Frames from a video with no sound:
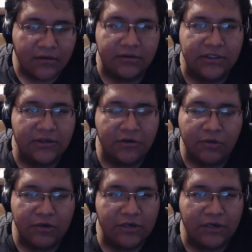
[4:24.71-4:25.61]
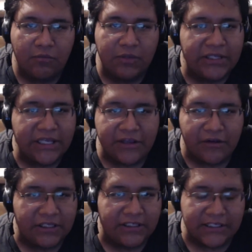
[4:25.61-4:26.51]
O sea, es, una completa
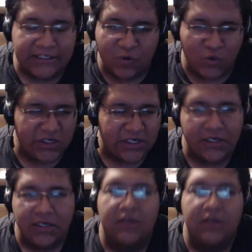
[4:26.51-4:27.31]
idiotez. Escuchen.